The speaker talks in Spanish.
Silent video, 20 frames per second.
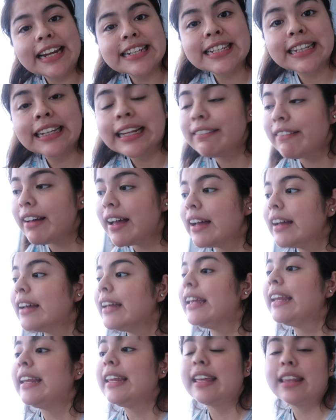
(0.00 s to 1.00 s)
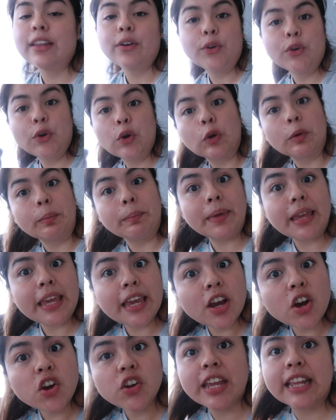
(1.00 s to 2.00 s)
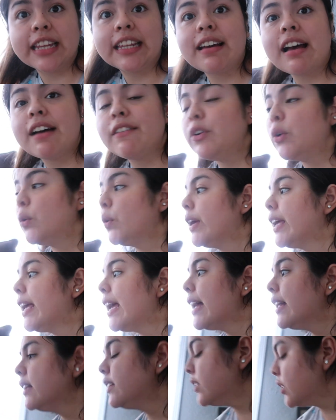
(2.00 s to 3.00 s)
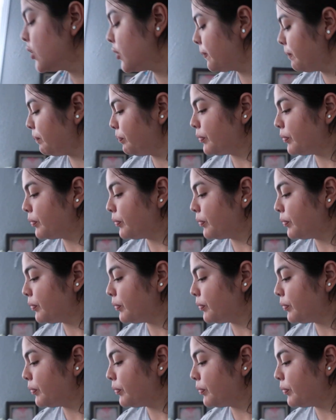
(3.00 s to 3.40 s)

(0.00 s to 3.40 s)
que las andaba el día de hoy conmigo, que andaba blogueando